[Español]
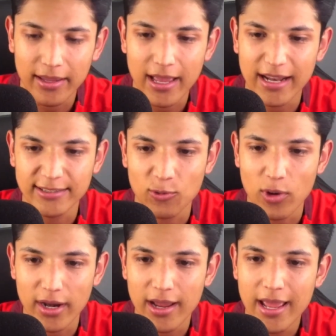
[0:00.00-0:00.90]
ahí a la
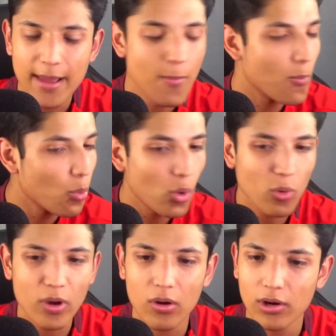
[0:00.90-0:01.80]
escuadra, muy
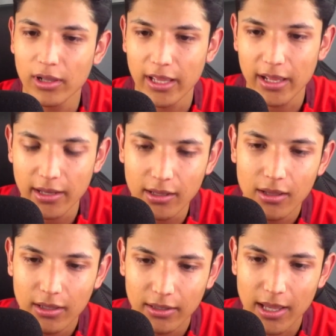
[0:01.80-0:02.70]
buen gol de Eric
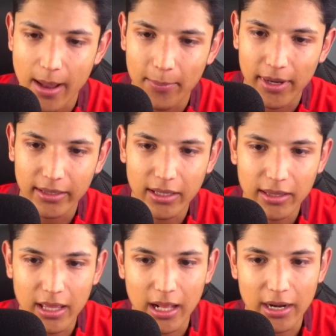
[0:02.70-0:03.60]
de parte
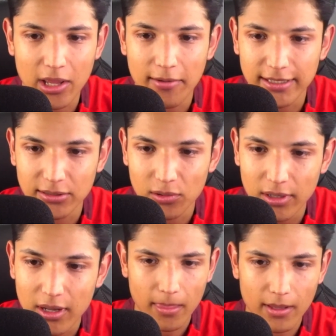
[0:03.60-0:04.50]
de Radio
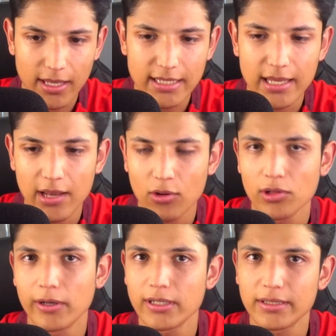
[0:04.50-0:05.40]
Barcelona. Ya saben,
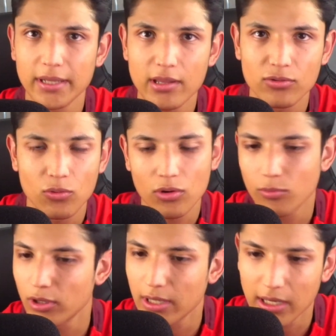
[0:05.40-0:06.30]
cuando va a estrellas es un juego
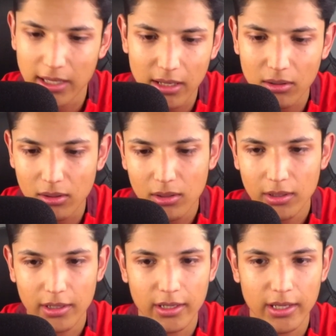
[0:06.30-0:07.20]
muy tranquilo,
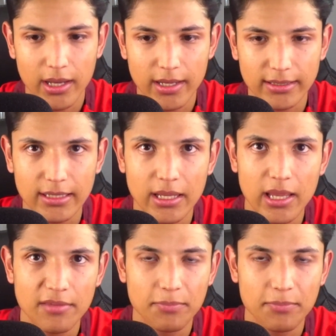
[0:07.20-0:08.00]
eh, están ahí